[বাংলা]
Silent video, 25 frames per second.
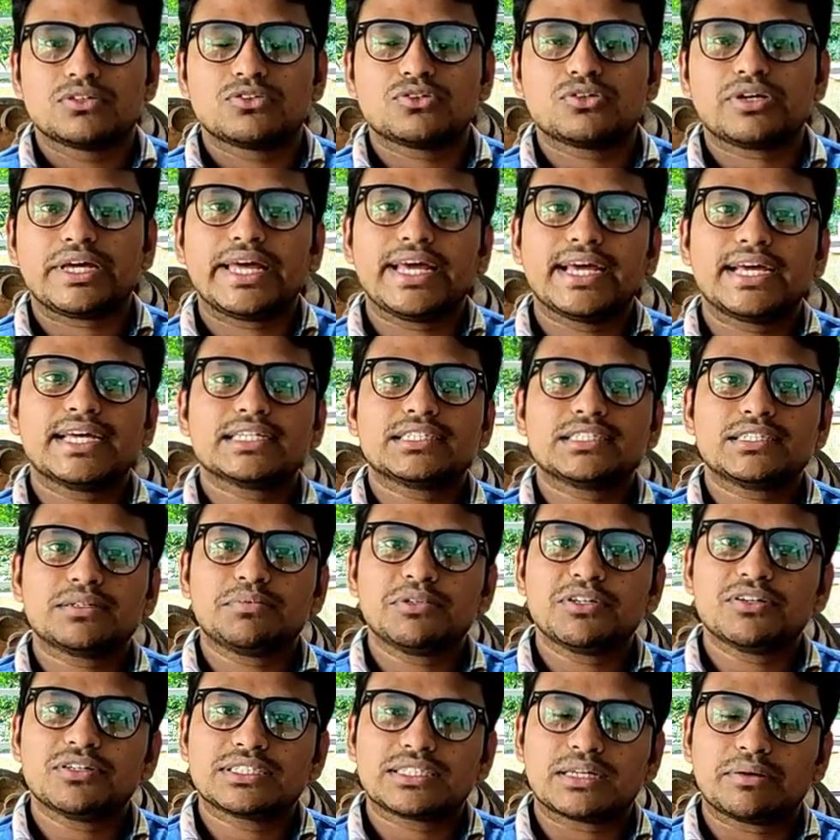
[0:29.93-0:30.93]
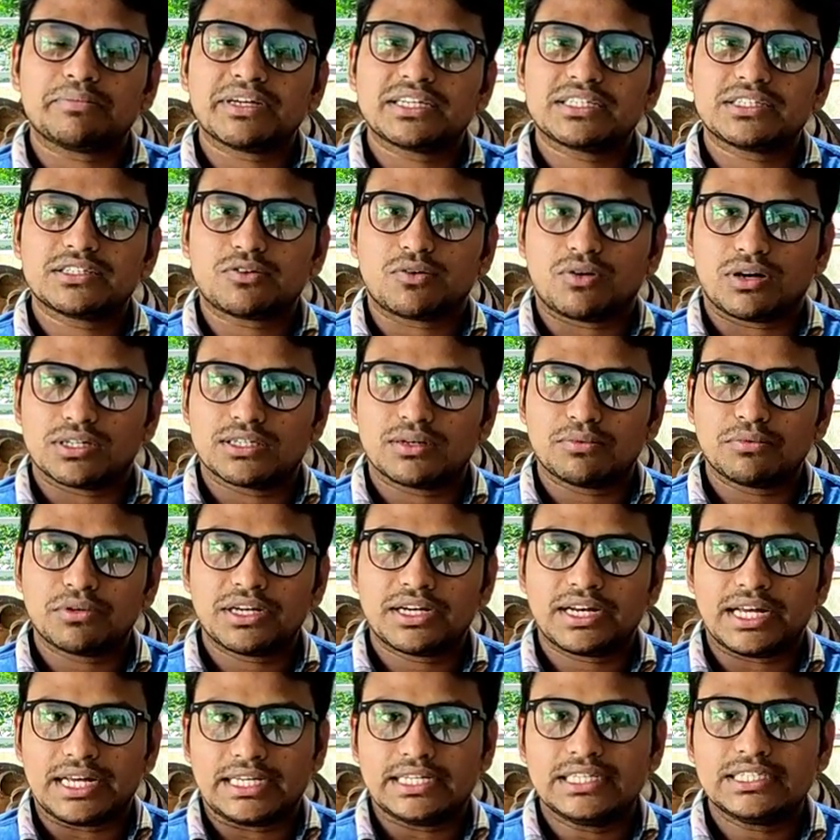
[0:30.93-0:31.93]
তো এক্ষেত্রে ভিউয়ার্স আমি একটি কথা
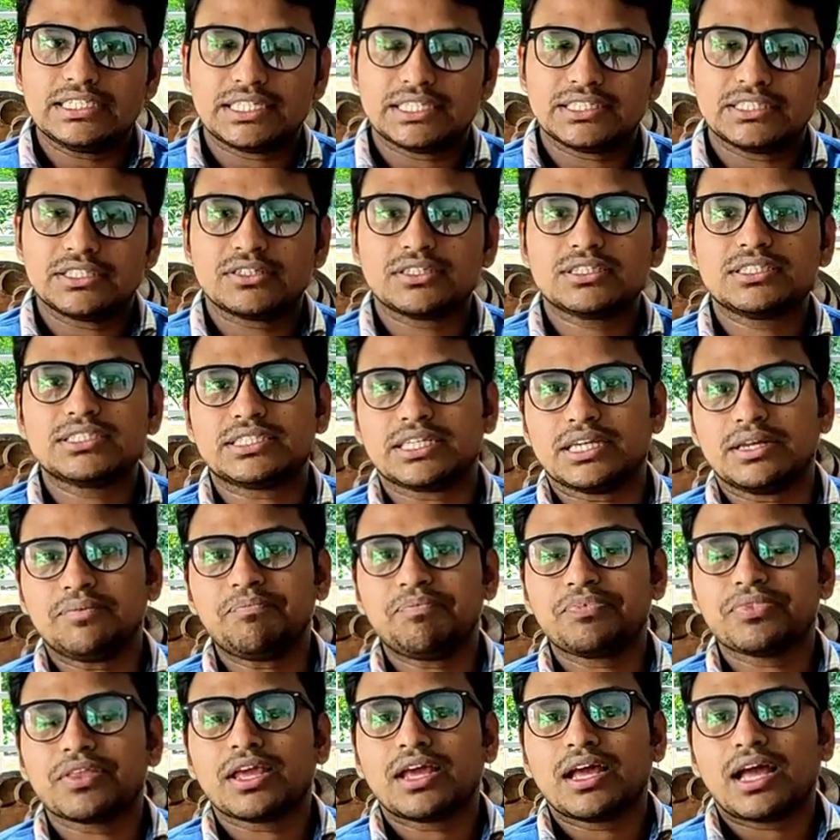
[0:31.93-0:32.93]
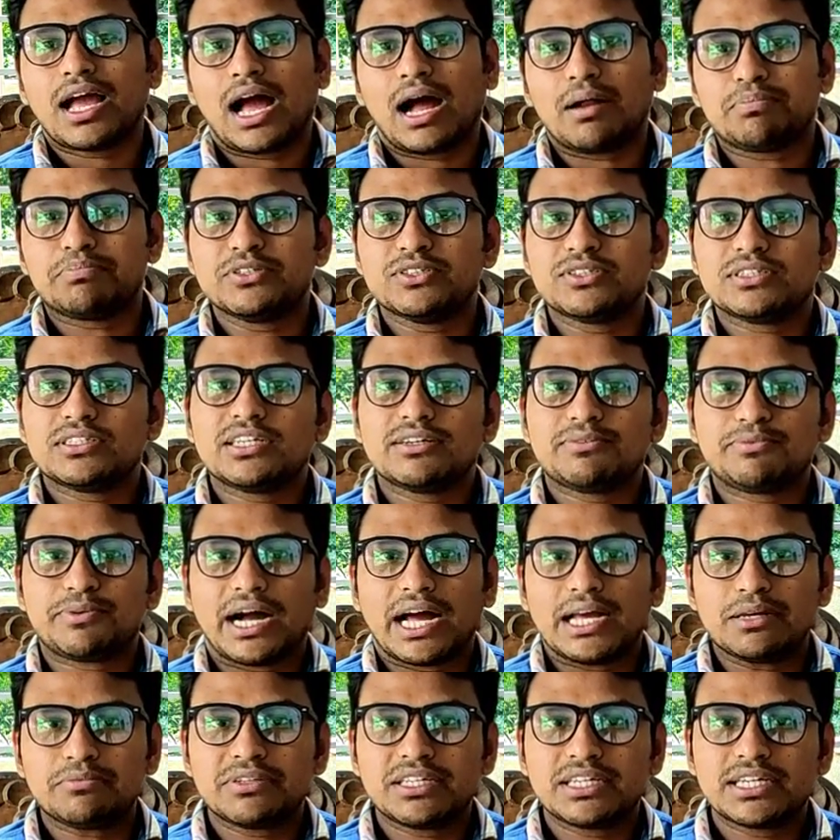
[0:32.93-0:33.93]
বলে রাখি সেটি হচ্ছে আপনি যদি
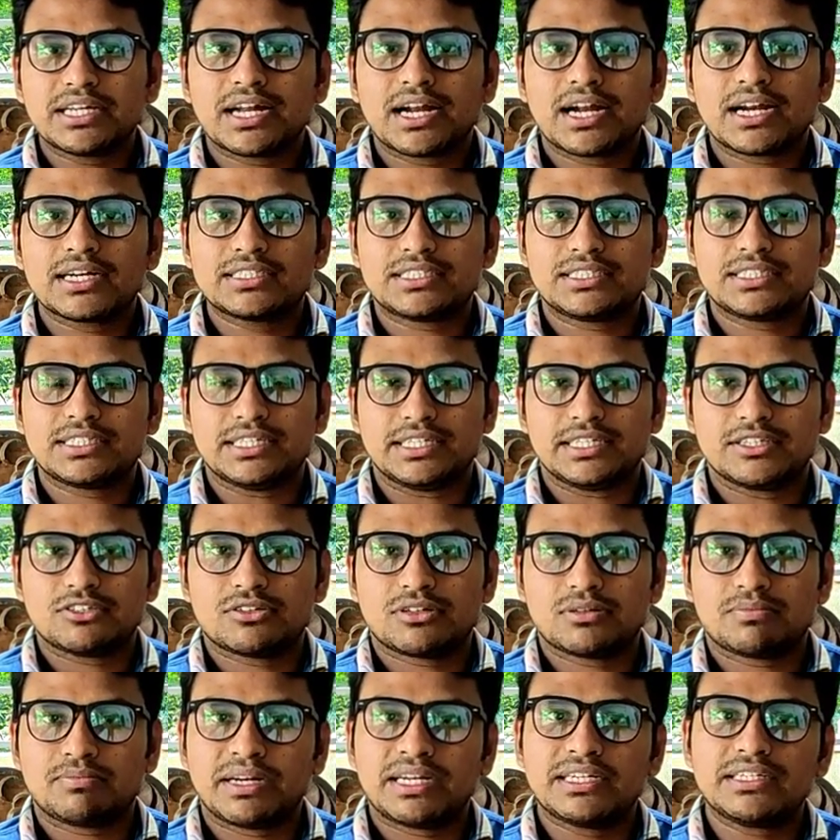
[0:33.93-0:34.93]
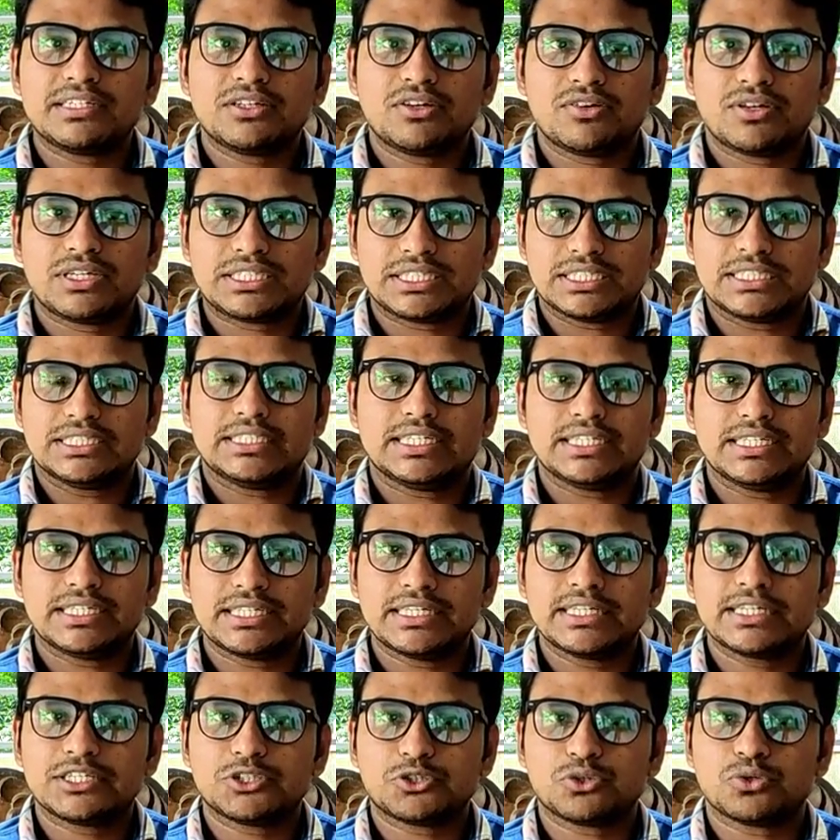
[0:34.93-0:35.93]
ফাইভ গিগাহার্স যে নেটওয়ার্ক ব্যান্ডটি রয়েছে
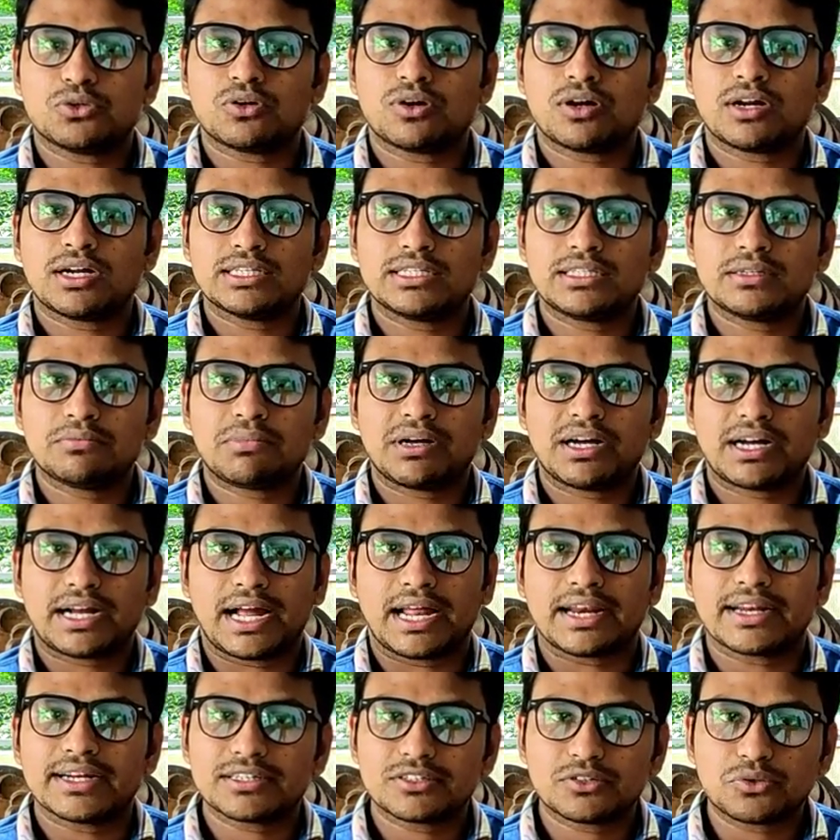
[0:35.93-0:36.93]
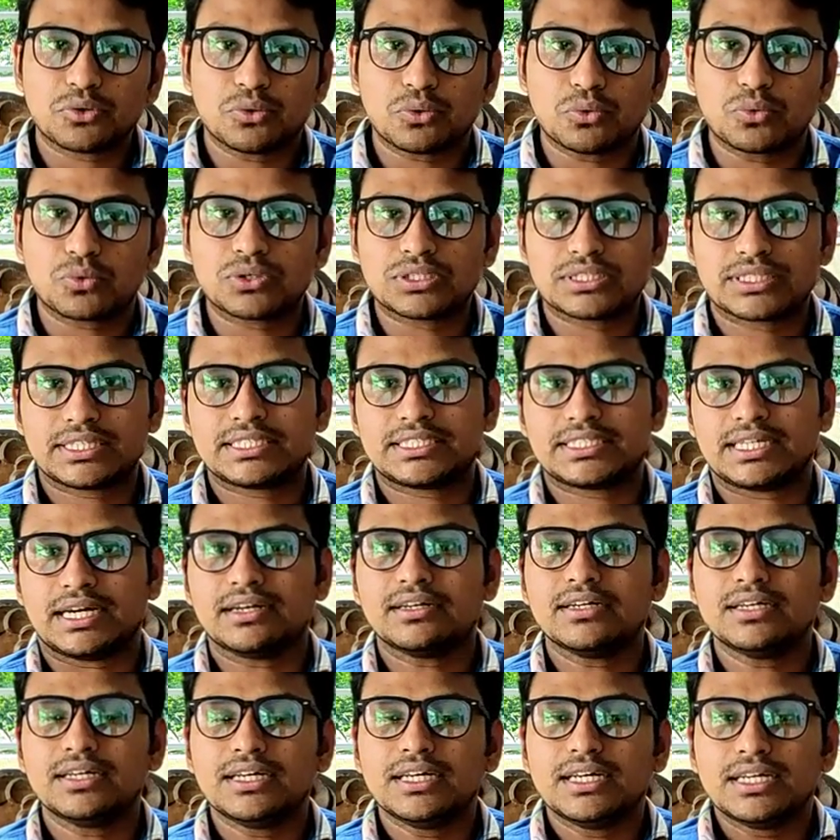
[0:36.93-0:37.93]
সেটিকে শো করাতে বা কানেক্ট করতে
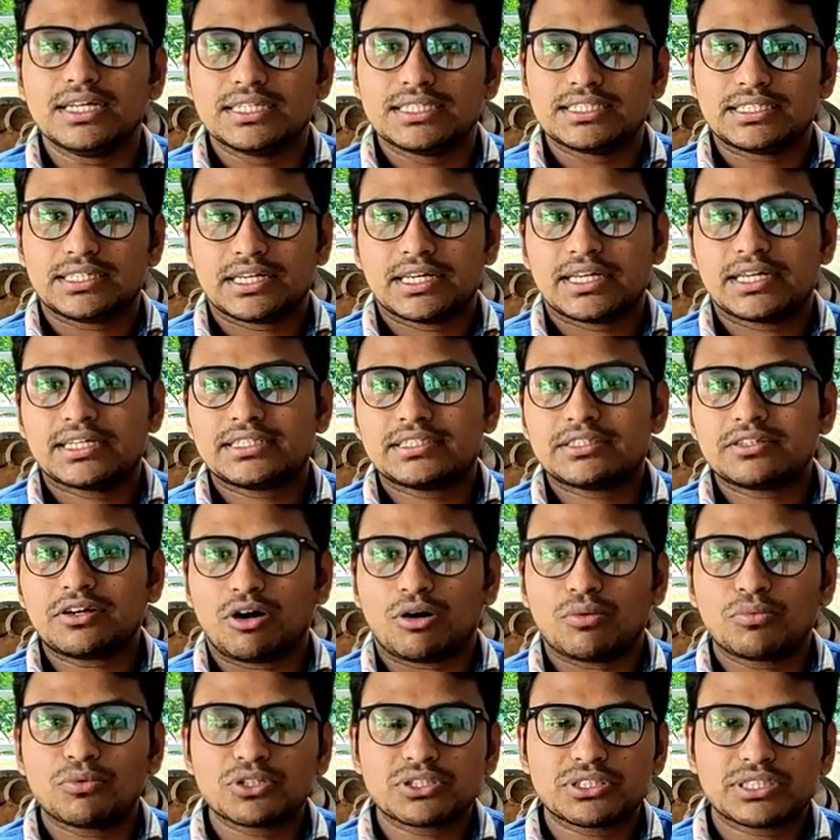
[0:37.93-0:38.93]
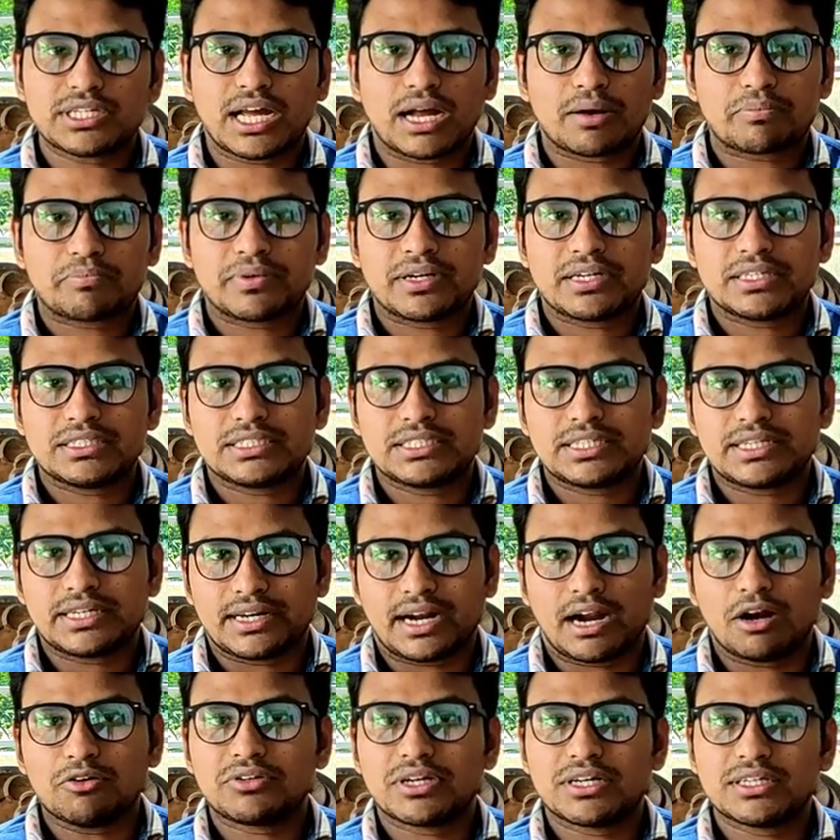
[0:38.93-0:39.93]
চান সেক্ষেত্রে অবশ্যই আপনার যে
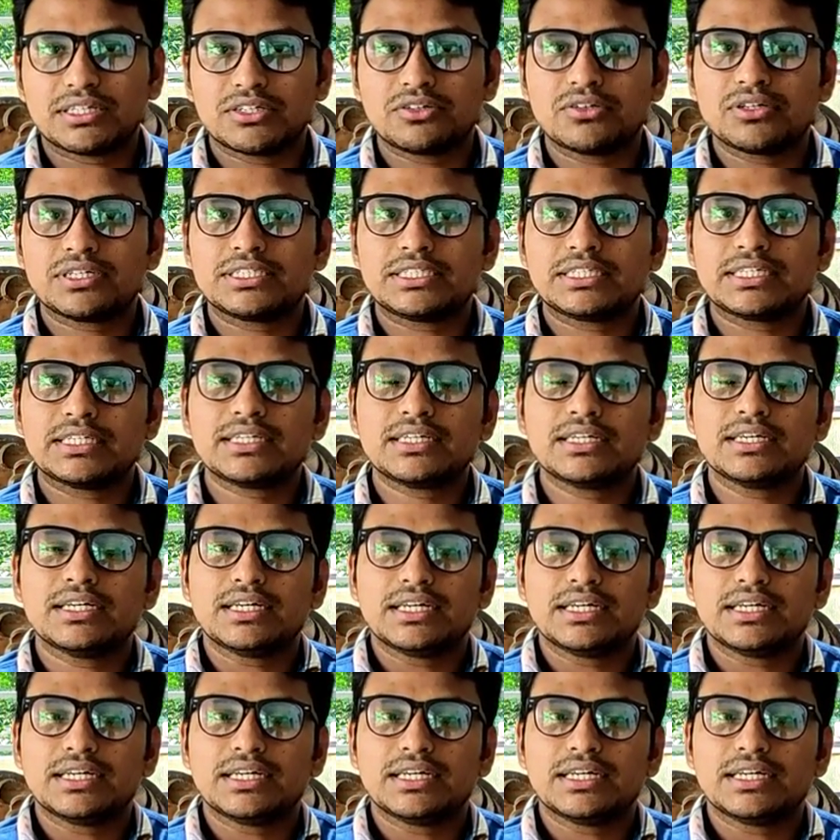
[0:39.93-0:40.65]
রাউটারটি রয়েছে